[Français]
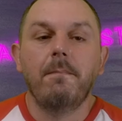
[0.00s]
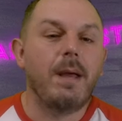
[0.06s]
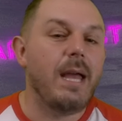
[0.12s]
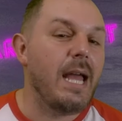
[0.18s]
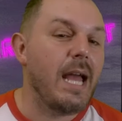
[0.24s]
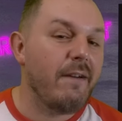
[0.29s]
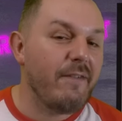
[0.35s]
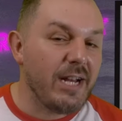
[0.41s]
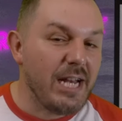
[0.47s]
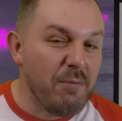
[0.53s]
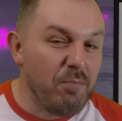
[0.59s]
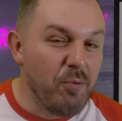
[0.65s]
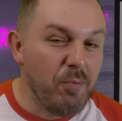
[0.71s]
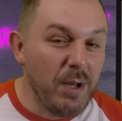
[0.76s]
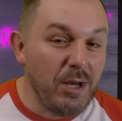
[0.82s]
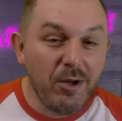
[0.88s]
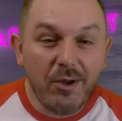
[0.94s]
Mais avec les
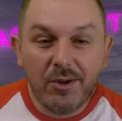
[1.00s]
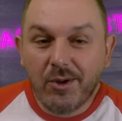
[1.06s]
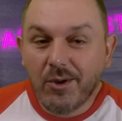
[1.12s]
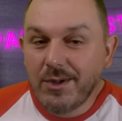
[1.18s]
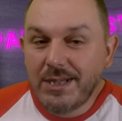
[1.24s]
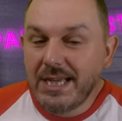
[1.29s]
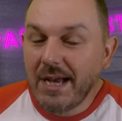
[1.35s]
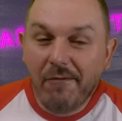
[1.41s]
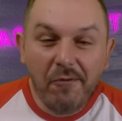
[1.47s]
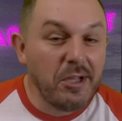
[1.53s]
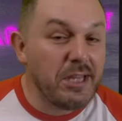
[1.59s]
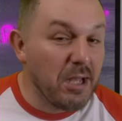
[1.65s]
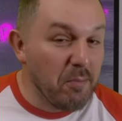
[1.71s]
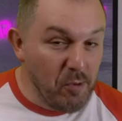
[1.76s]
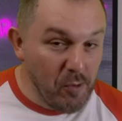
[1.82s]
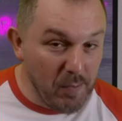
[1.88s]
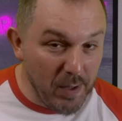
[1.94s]
poupées, notre cerveau est
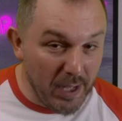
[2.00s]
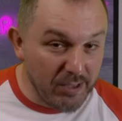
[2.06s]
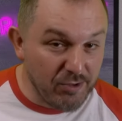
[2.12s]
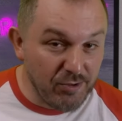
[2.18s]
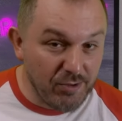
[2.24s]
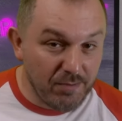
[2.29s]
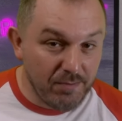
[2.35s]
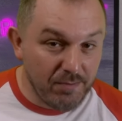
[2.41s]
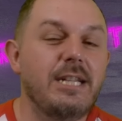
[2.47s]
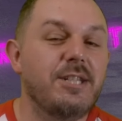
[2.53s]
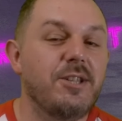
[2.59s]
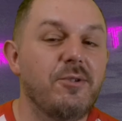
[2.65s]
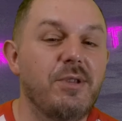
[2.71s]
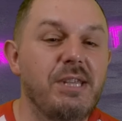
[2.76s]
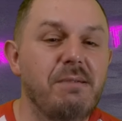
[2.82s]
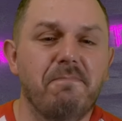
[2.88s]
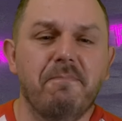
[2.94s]
un peu perdu. se
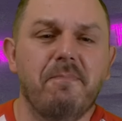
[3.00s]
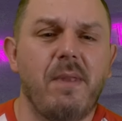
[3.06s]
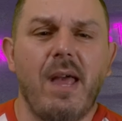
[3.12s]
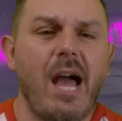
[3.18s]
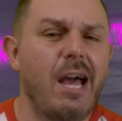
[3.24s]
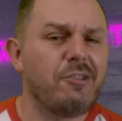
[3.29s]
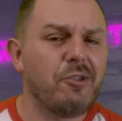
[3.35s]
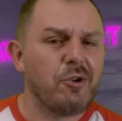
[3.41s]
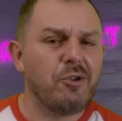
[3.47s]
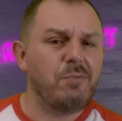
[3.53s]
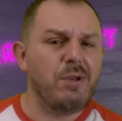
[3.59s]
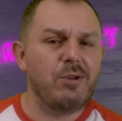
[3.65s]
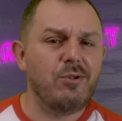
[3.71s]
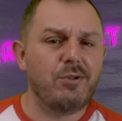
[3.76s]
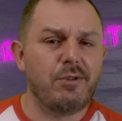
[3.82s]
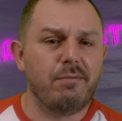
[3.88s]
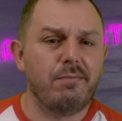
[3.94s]
dit Attends une
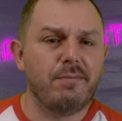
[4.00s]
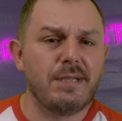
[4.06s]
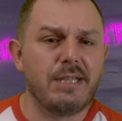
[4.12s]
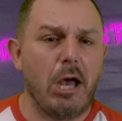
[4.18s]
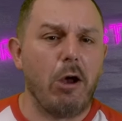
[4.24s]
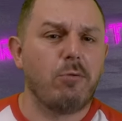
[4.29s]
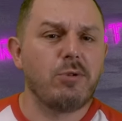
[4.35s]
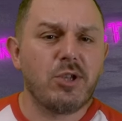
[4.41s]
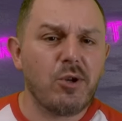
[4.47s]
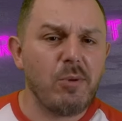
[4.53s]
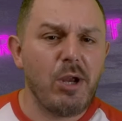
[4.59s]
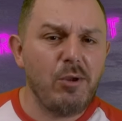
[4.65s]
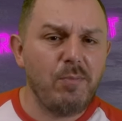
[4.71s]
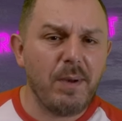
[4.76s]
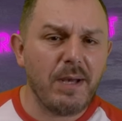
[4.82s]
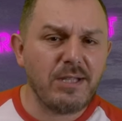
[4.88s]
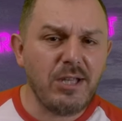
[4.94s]
minute, ça ressemble à
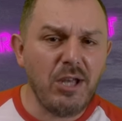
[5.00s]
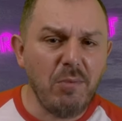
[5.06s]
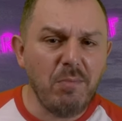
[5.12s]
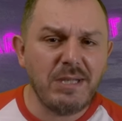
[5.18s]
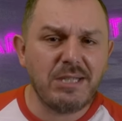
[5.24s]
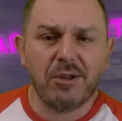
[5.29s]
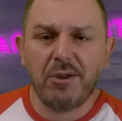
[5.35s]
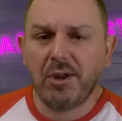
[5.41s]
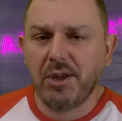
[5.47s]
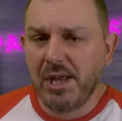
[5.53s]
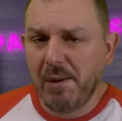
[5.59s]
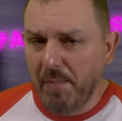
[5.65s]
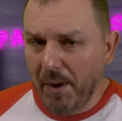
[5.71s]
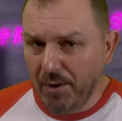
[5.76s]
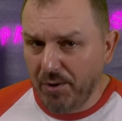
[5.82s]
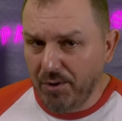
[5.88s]
une personne, mais ça n'en est pas